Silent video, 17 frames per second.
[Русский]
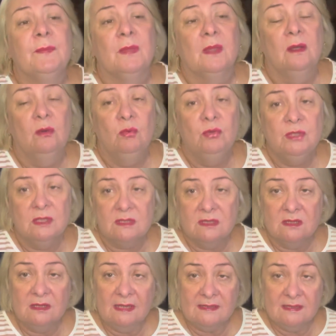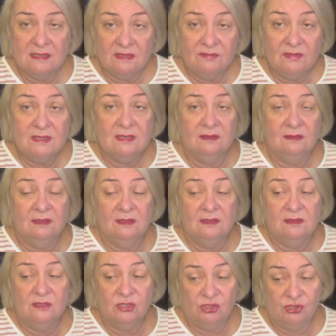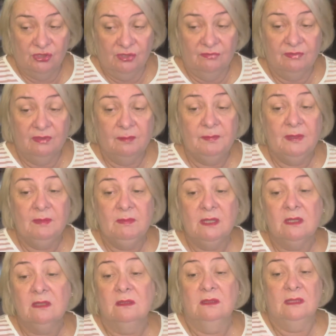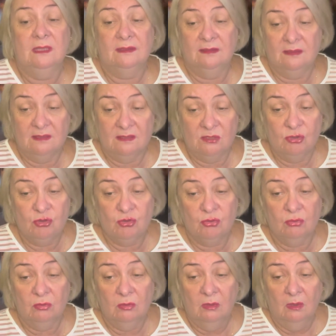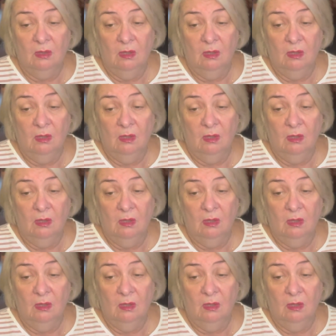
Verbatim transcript: У них цена действительно дешевле, примерно на тысячу,